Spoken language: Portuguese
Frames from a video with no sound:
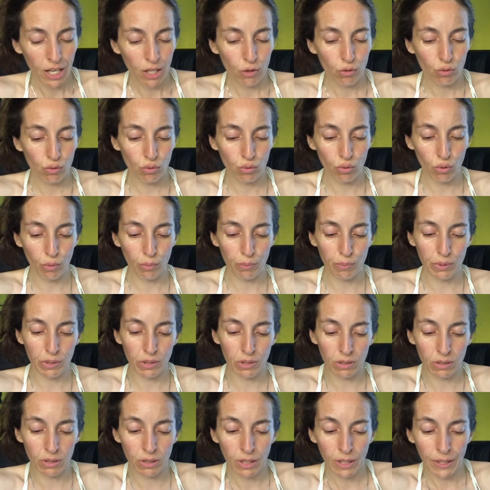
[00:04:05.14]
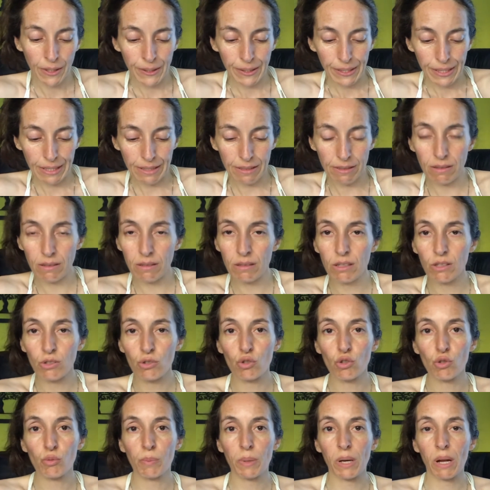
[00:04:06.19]
sobre
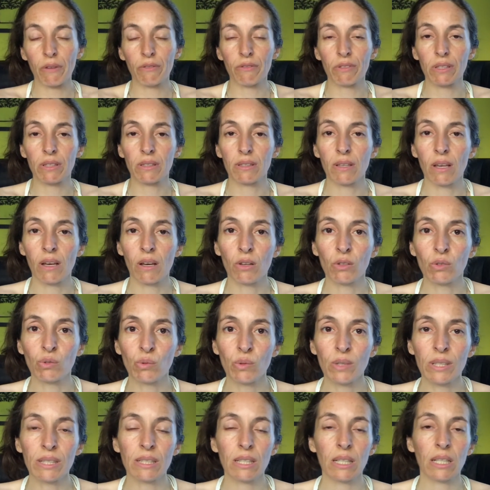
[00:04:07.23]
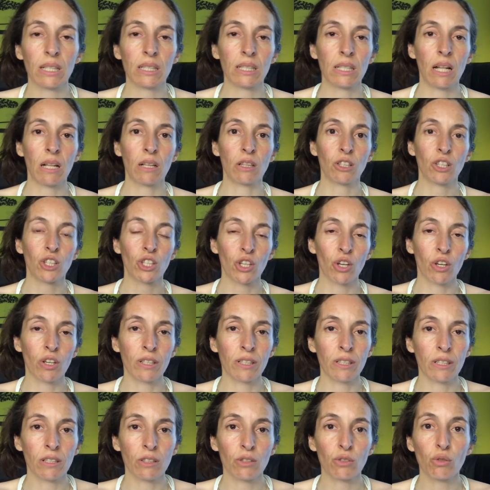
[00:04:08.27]
exercícios para a visão, doença renal
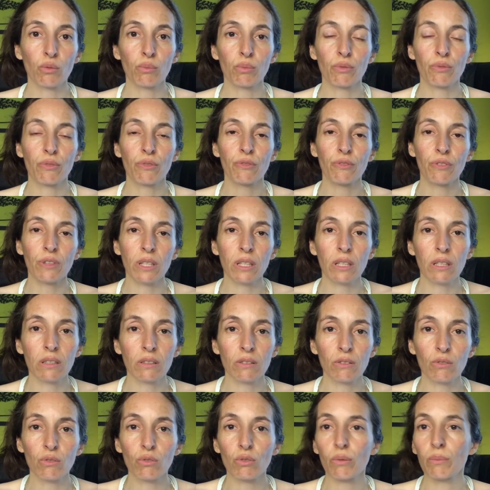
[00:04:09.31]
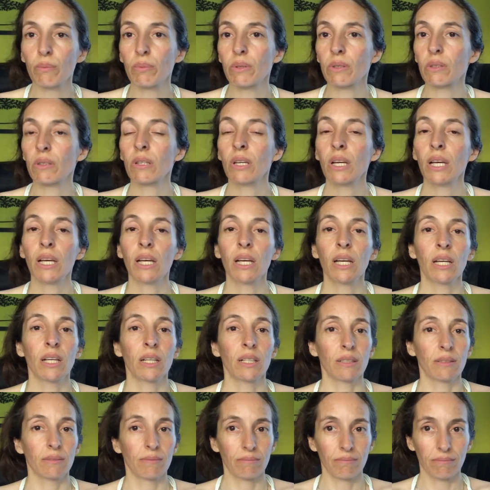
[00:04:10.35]
crónica, sobre o fígado, sobre
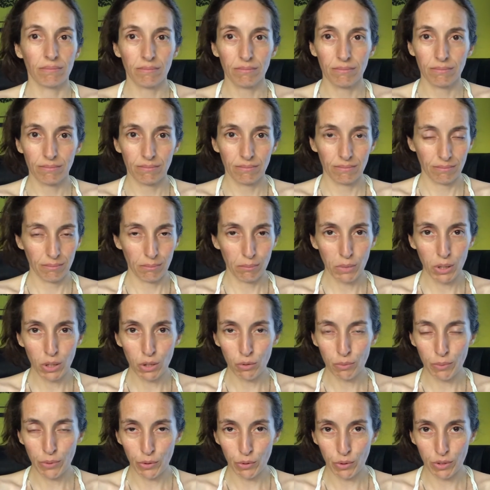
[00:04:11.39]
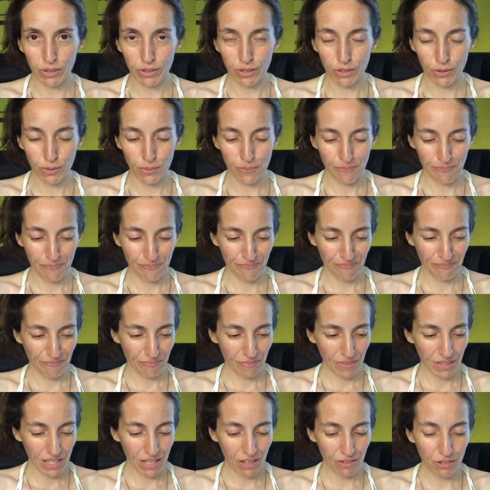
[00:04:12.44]
mil e uma coisas
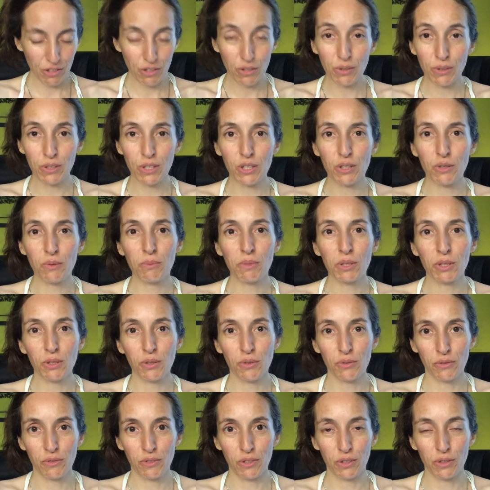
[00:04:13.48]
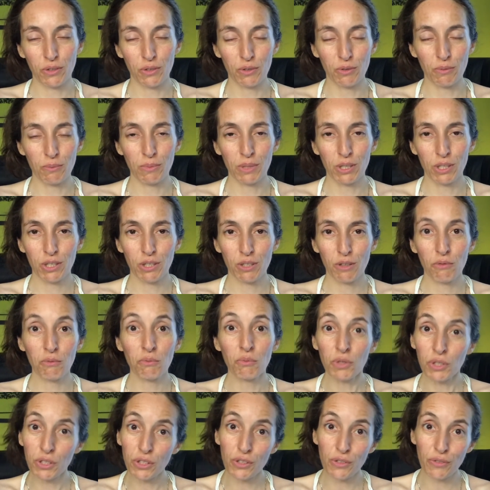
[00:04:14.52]
talvez não sejam mil e um vídeos, mas são
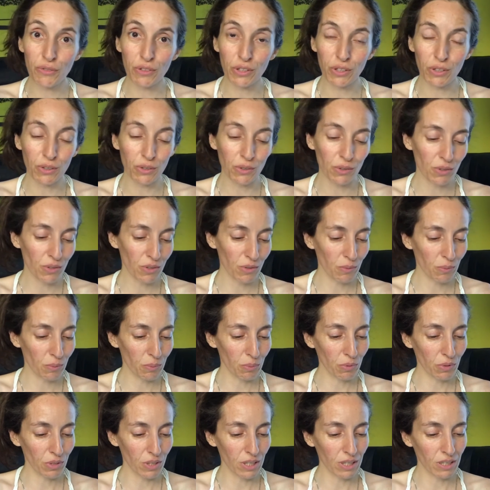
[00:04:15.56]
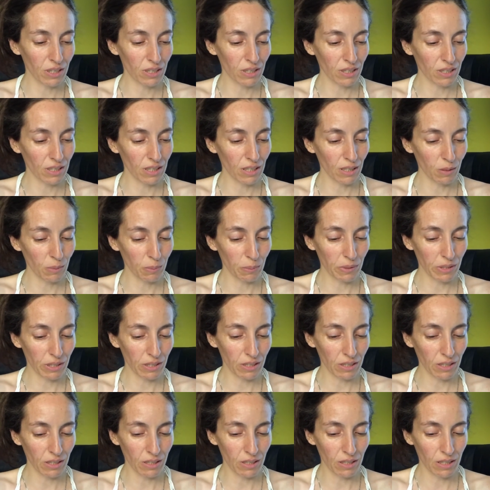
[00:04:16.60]
muitos vídeos, porque ele
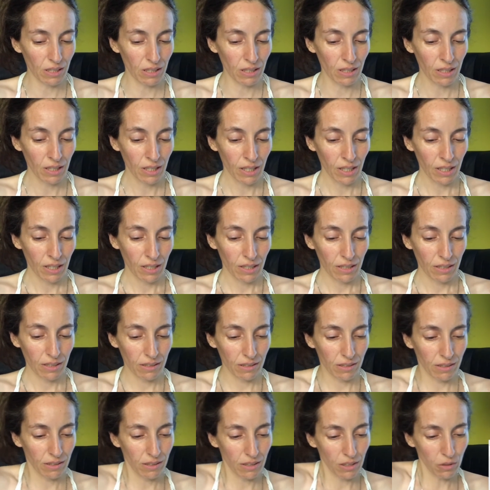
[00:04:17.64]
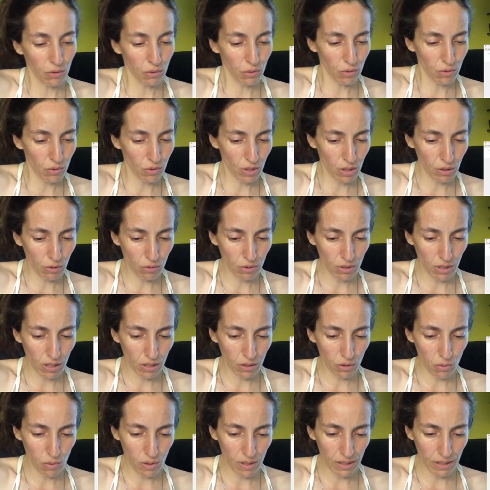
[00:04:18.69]
partilha, eh, eu já não sei
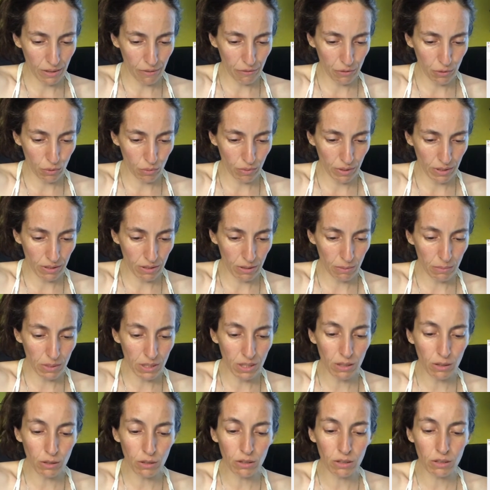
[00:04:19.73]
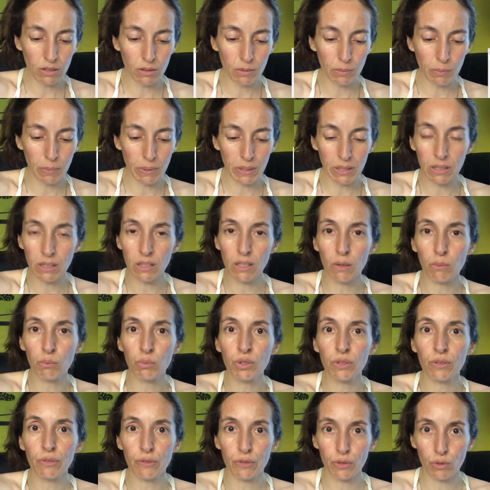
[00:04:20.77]
qual é a frequência, mas ele eh, partilha
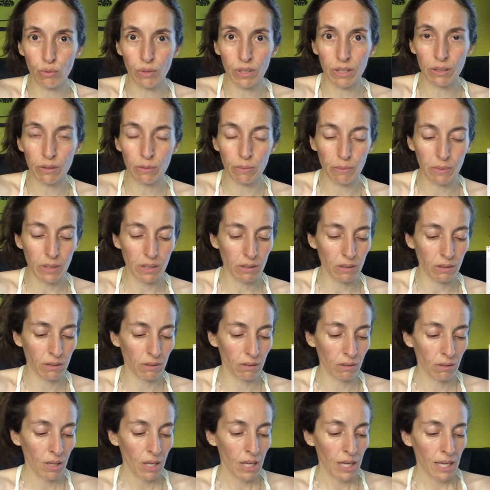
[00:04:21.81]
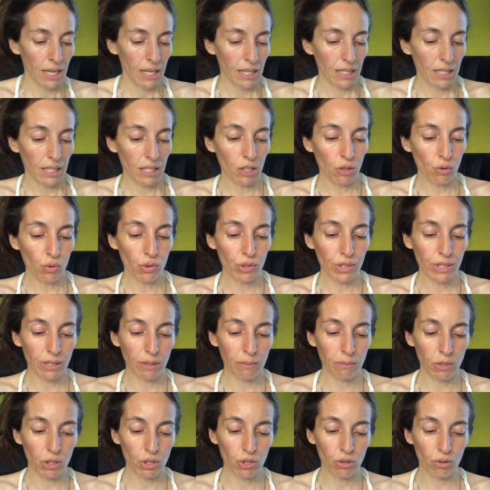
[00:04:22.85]
muito frequentemente e os
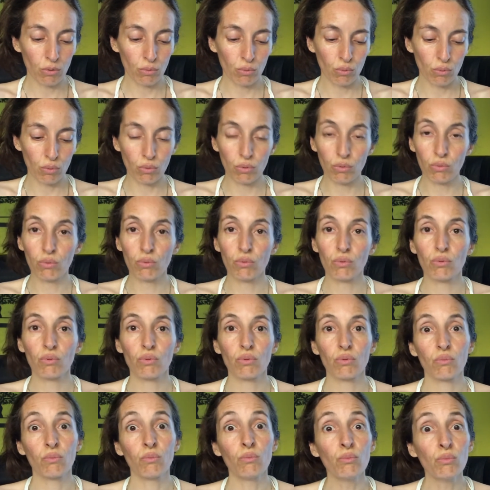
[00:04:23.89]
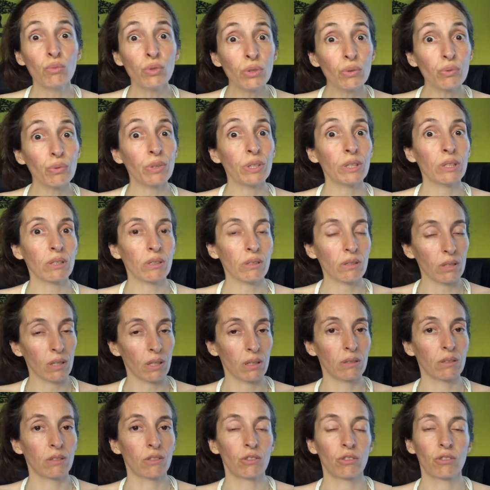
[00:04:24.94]
temas são todos muito
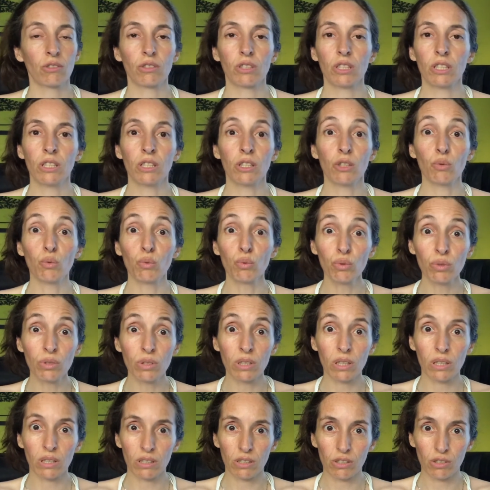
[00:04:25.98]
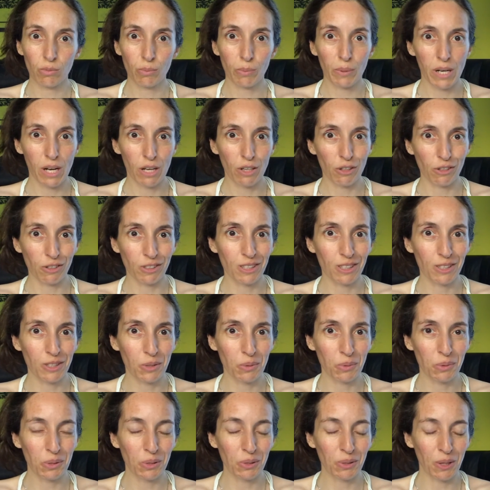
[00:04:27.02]
interessantes e úteis para a nossa
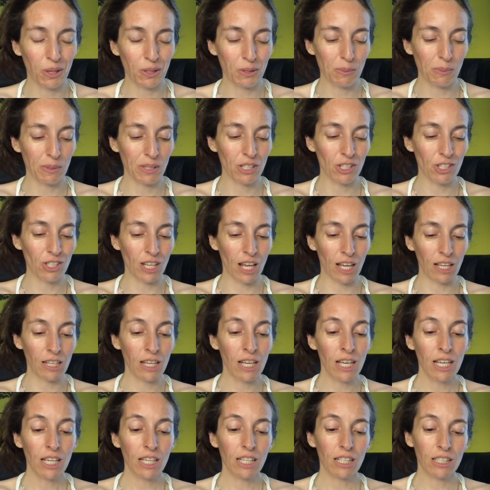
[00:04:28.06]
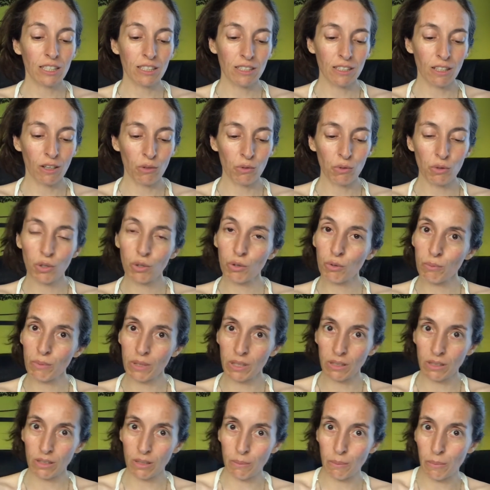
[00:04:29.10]
saúde e o nosso bem-estar. Então,
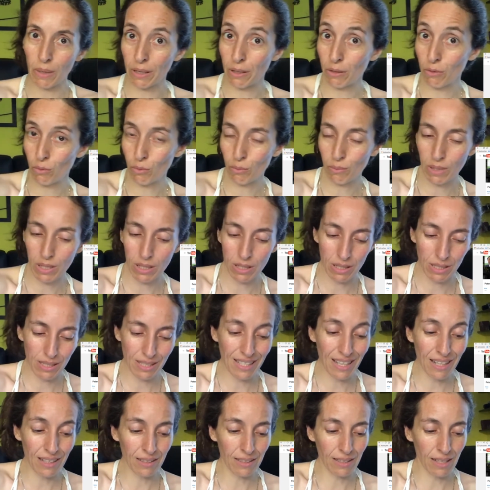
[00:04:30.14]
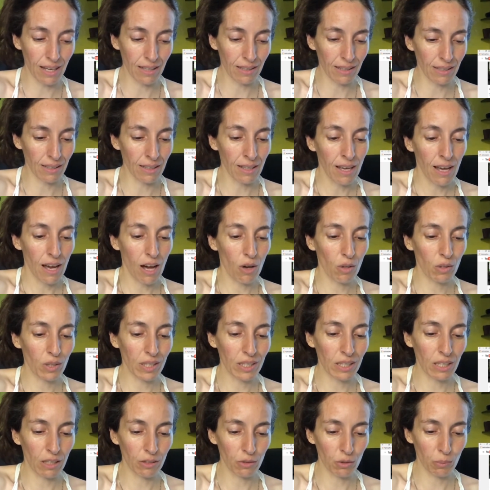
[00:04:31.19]
recomendo também uma saltada ao
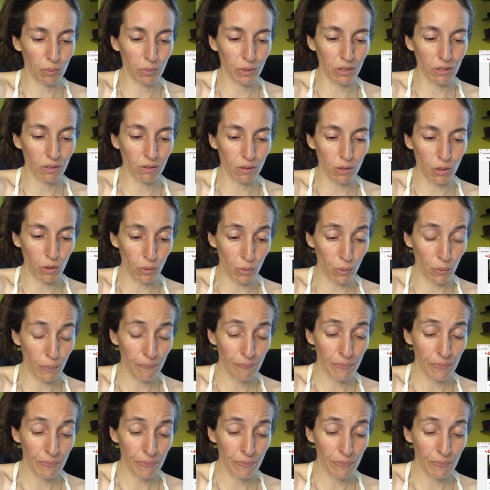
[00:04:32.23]
canal do Peter Liu.